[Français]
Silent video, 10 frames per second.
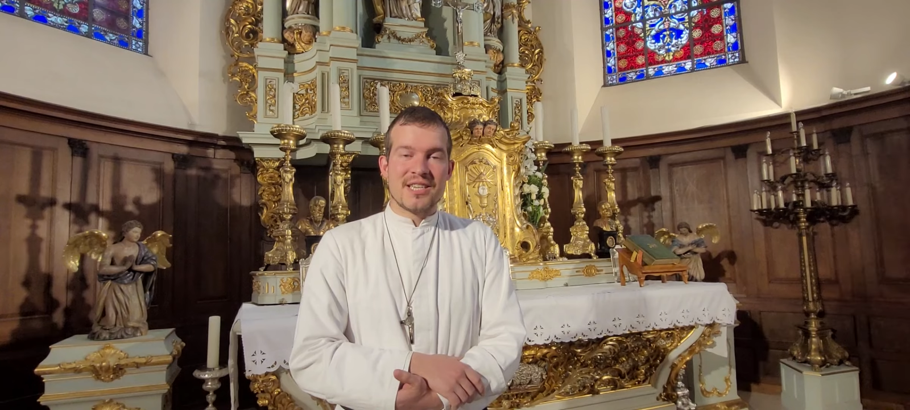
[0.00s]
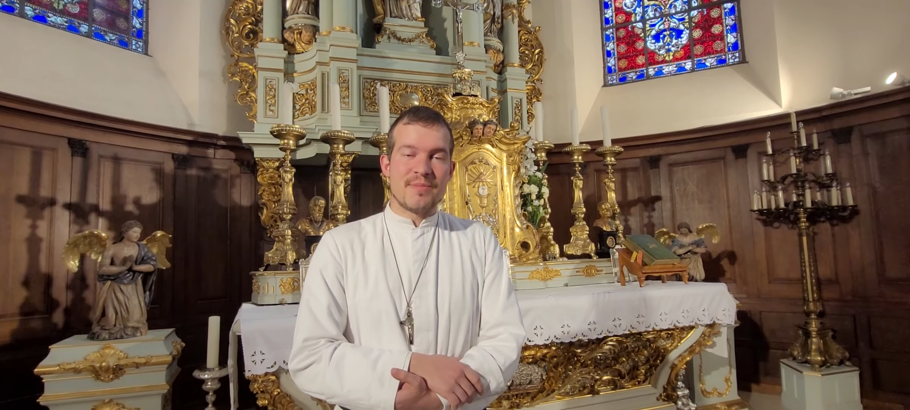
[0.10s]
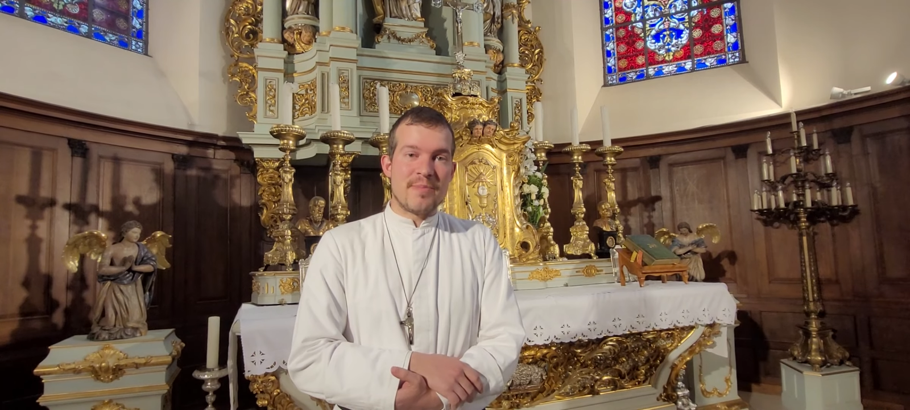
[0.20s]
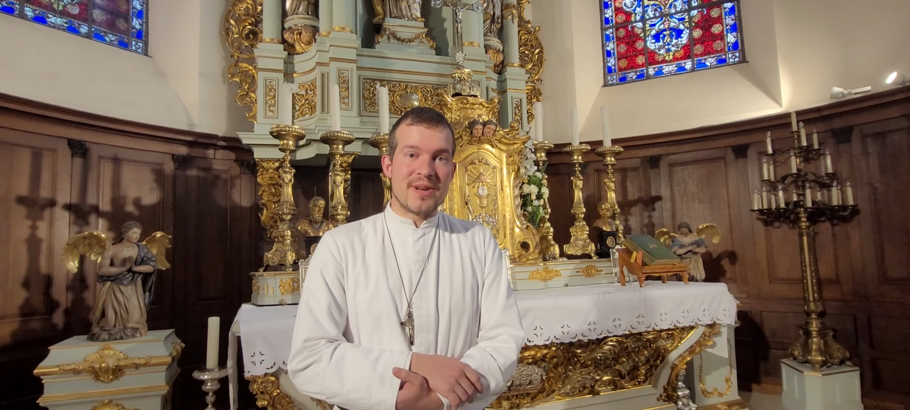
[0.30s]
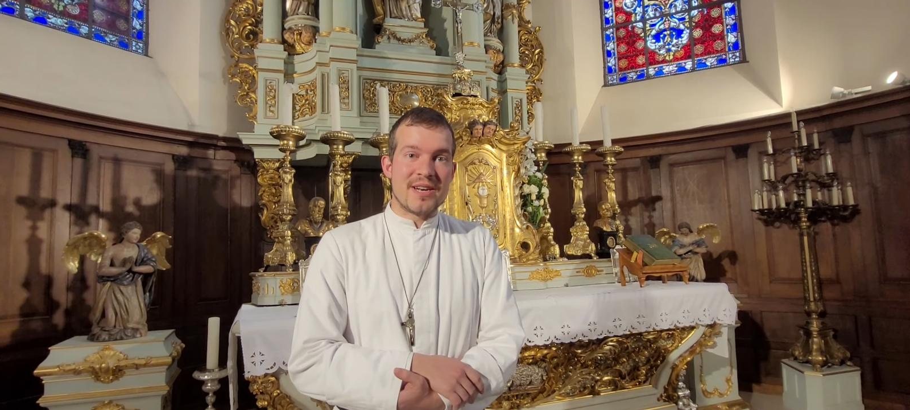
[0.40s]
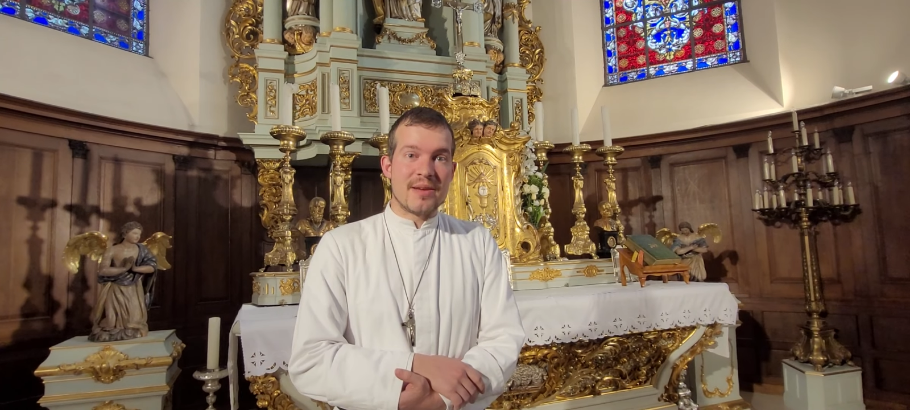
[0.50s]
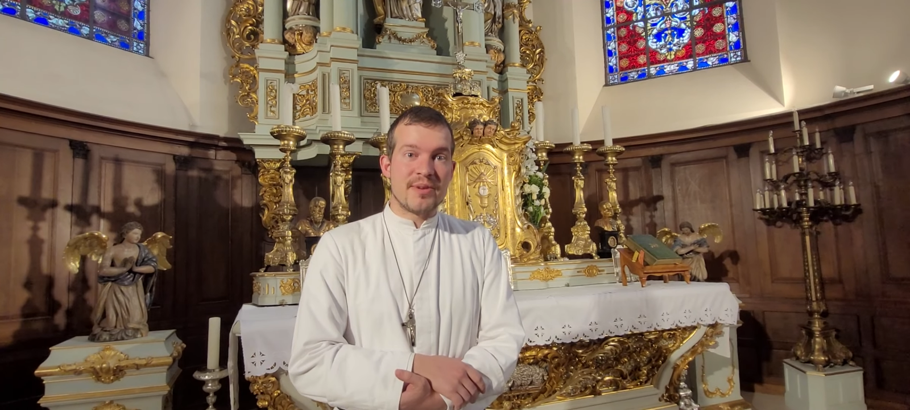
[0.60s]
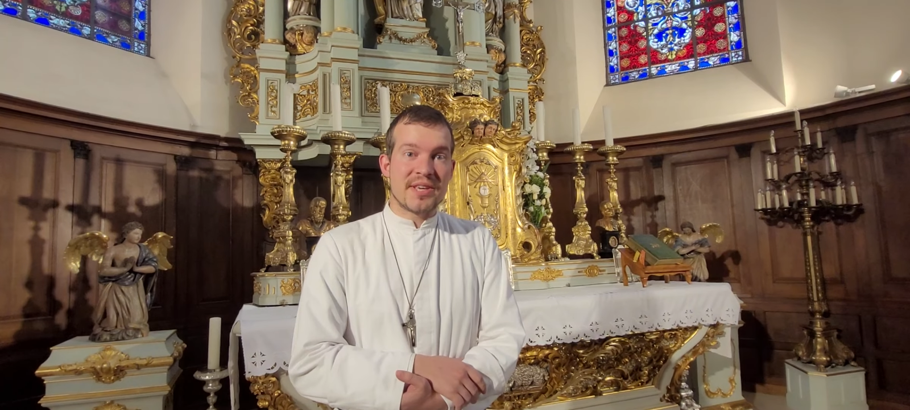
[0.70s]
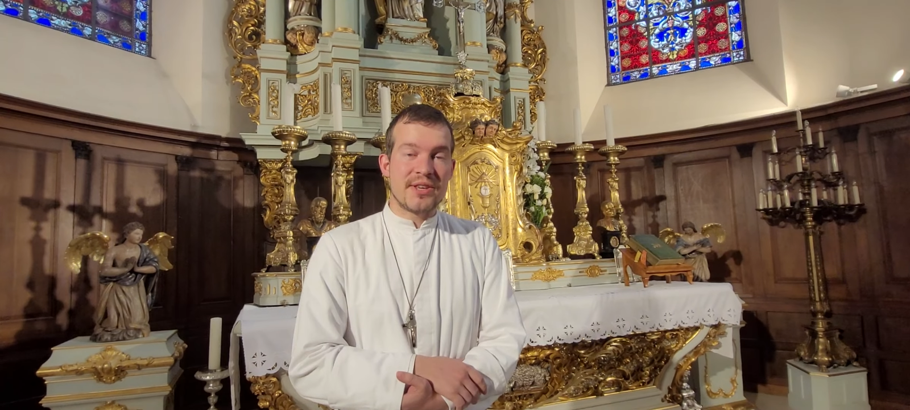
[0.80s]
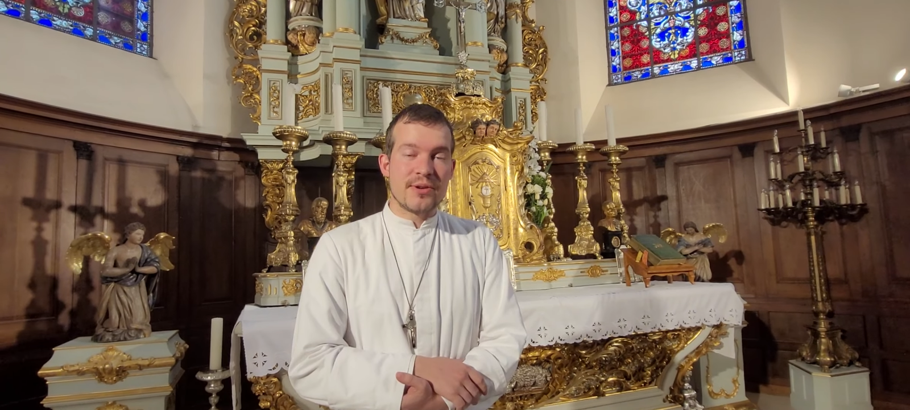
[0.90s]
Je m'appelle
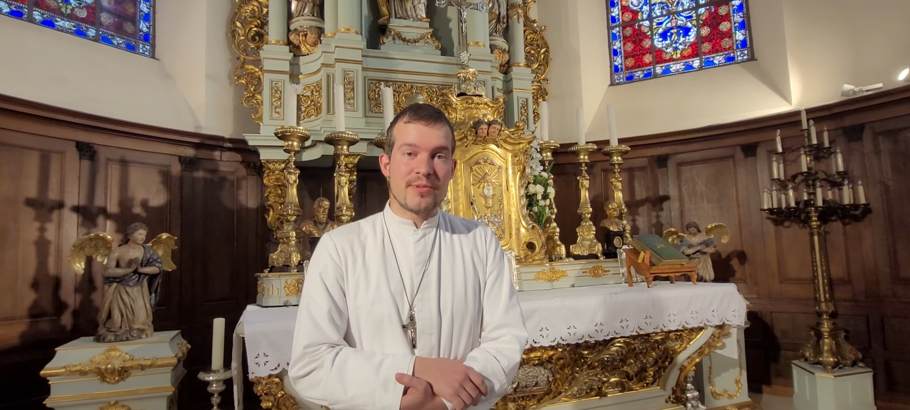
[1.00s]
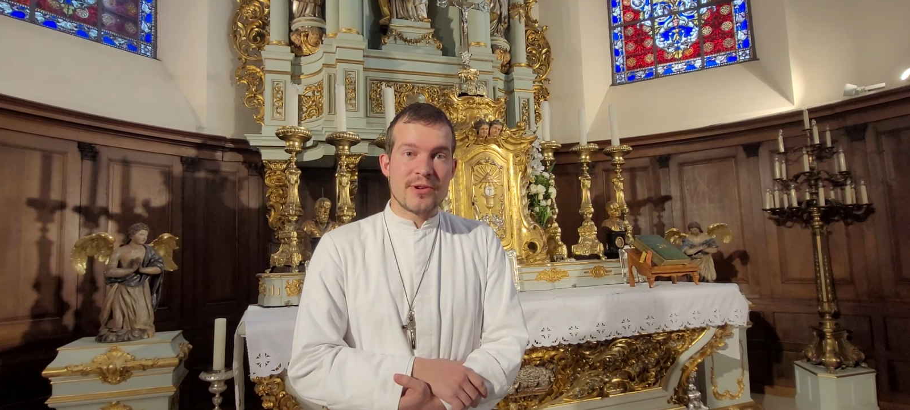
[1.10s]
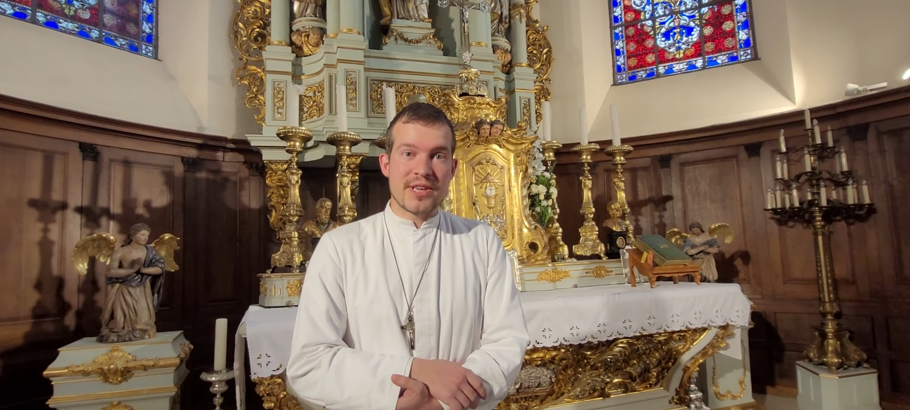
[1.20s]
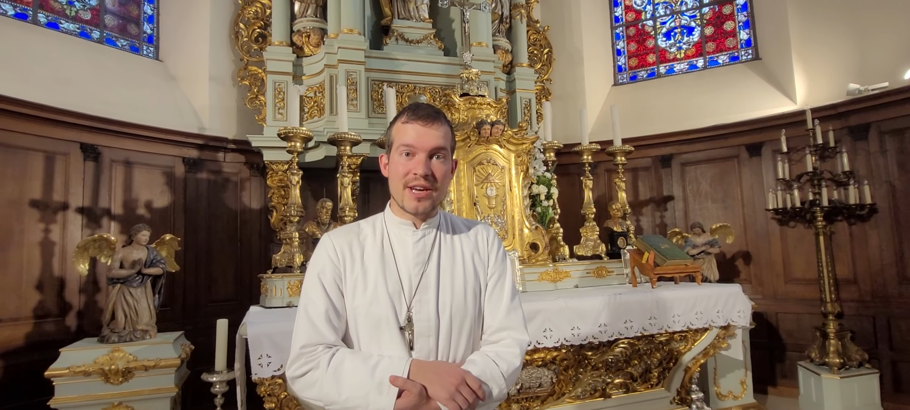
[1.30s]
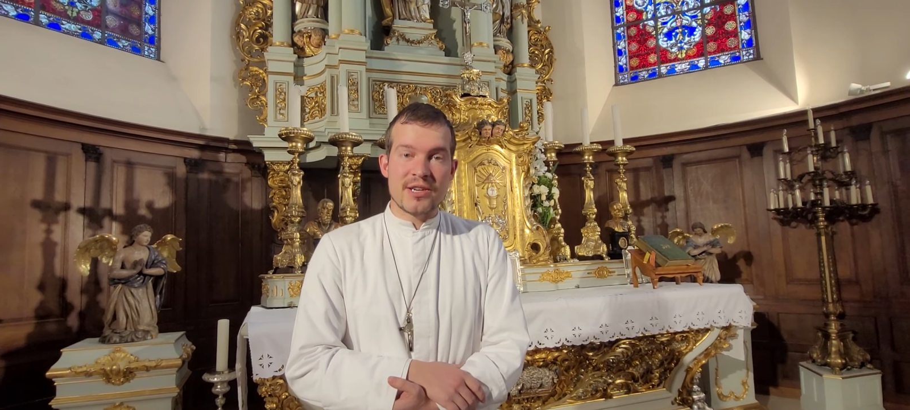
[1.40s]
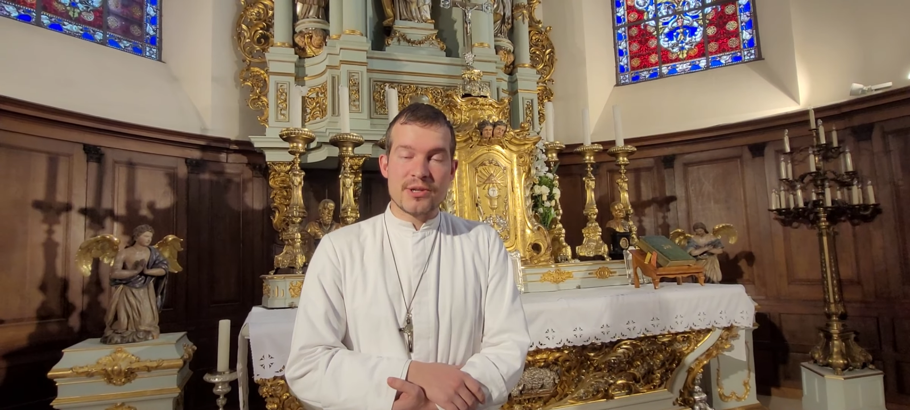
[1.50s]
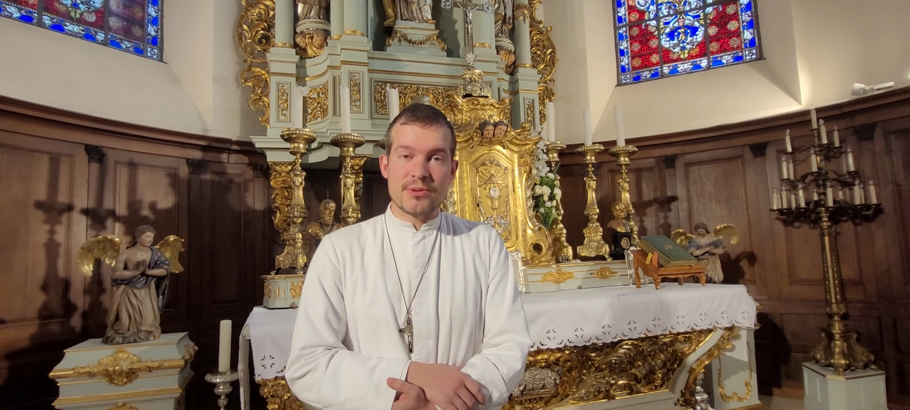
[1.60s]
l'abbé Guillaume Legal,